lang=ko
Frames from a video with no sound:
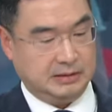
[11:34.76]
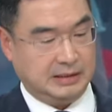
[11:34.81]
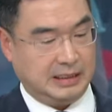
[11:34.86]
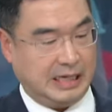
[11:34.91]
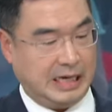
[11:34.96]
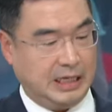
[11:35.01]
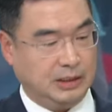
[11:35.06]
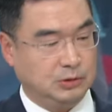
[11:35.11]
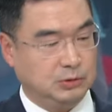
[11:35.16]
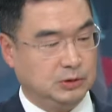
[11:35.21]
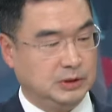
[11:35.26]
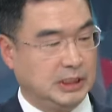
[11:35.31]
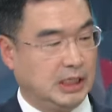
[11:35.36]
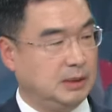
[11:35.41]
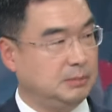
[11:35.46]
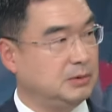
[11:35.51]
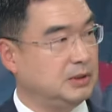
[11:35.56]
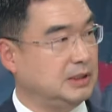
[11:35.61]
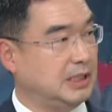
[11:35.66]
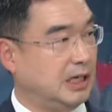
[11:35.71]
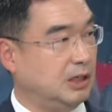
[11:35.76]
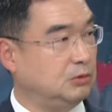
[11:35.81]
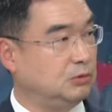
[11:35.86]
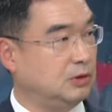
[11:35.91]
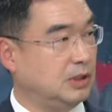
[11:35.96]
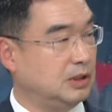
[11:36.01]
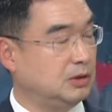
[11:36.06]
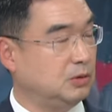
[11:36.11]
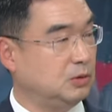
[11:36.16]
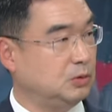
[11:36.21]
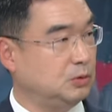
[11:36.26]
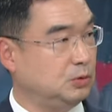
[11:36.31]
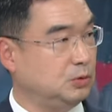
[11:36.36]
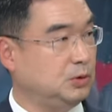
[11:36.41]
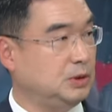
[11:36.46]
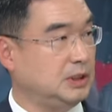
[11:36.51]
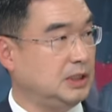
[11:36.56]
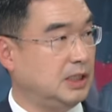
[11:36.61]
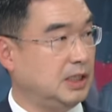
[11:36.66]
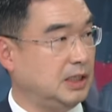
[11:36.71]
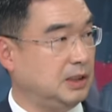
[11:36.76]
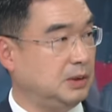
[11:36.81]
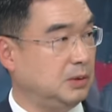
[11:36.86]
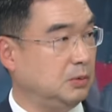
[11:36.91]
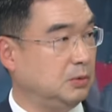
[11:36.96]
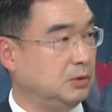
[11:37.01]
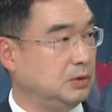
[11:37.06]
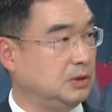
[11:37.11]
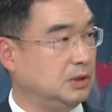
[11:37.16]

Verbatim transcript: 아주 짧은 강구 강도로 순식간에 오는